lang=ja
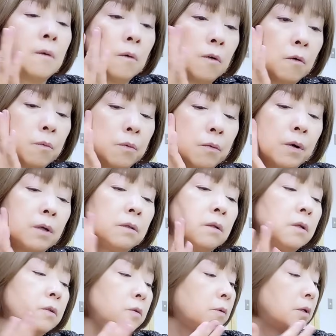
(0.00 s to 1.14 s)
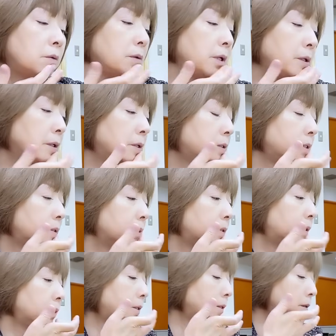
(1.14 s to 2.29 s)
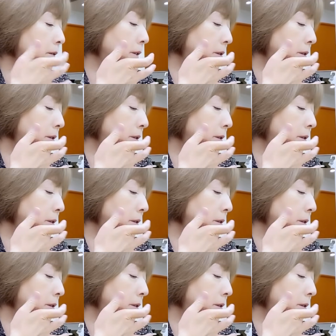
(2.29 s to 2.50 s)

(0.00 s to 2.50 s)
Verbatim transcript: ほぼファンデーションがない感じになってきた。